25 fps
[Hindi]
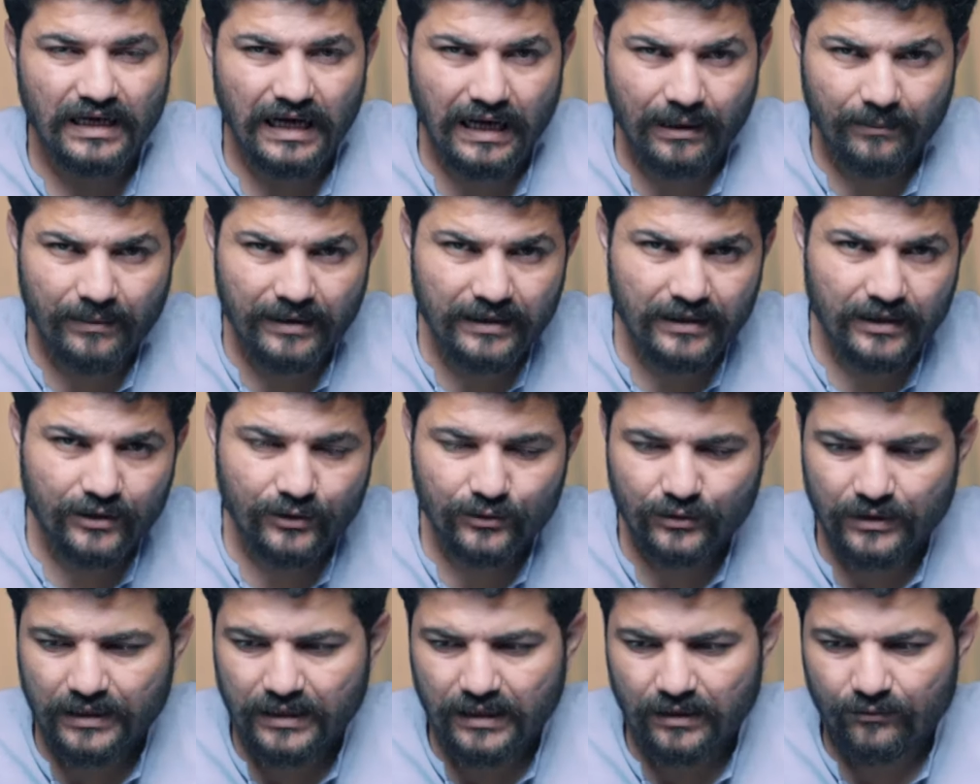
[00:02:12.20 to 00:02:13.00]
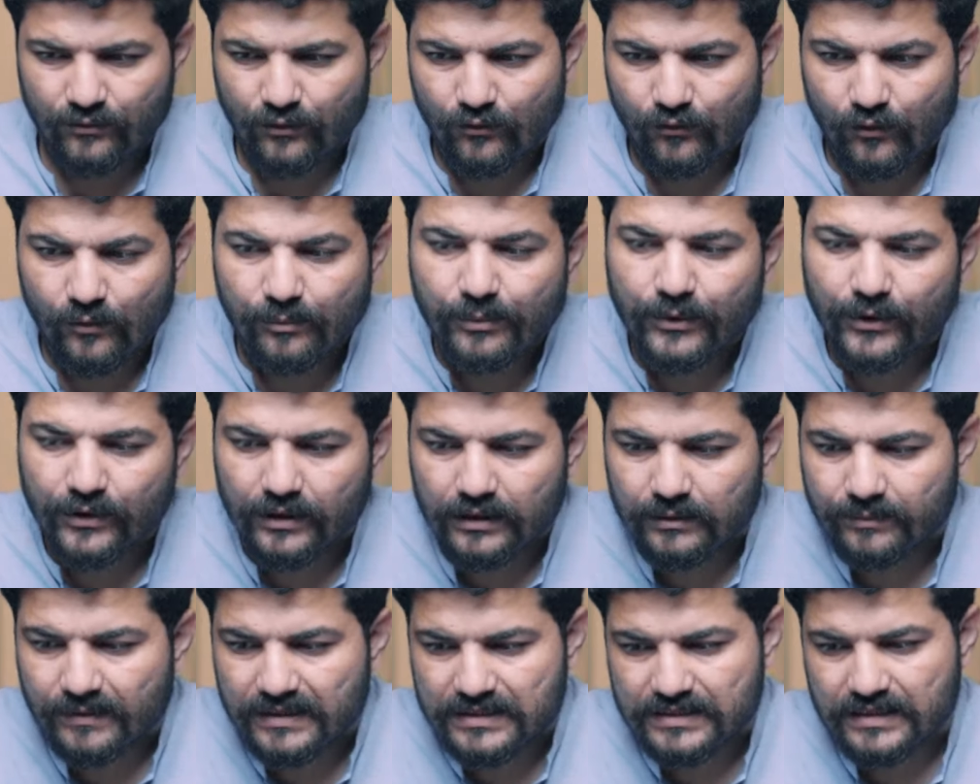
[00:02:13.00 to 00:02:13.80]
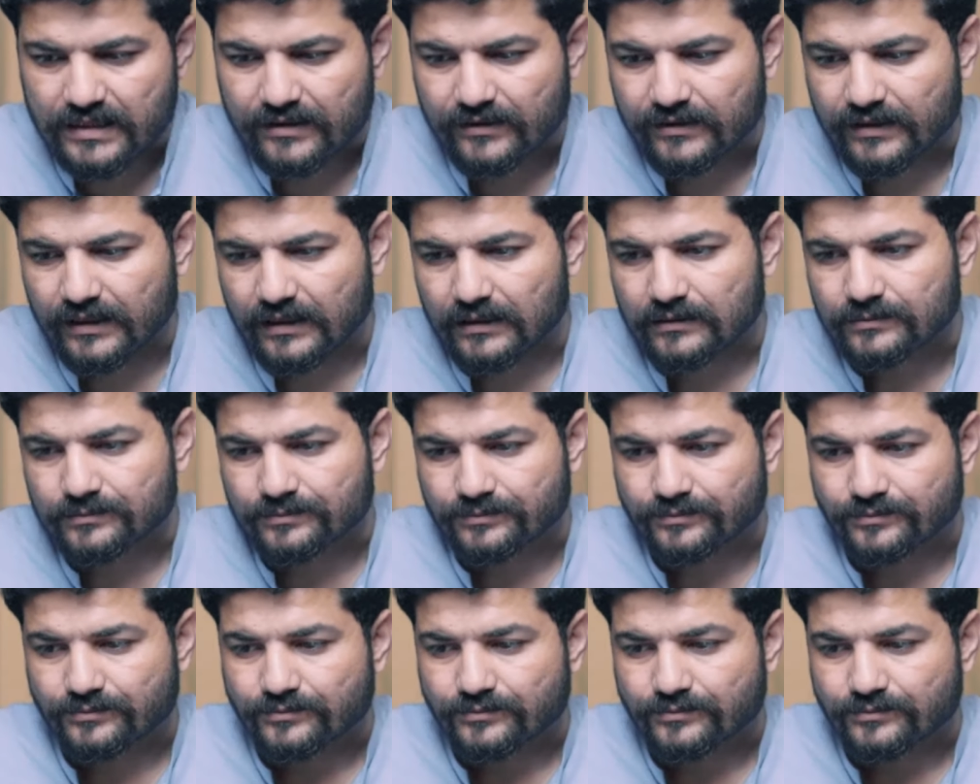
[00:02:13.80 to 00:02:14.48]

आमादा होते हैं कि वो वो प्रोडक्ट्स परचेज़ करें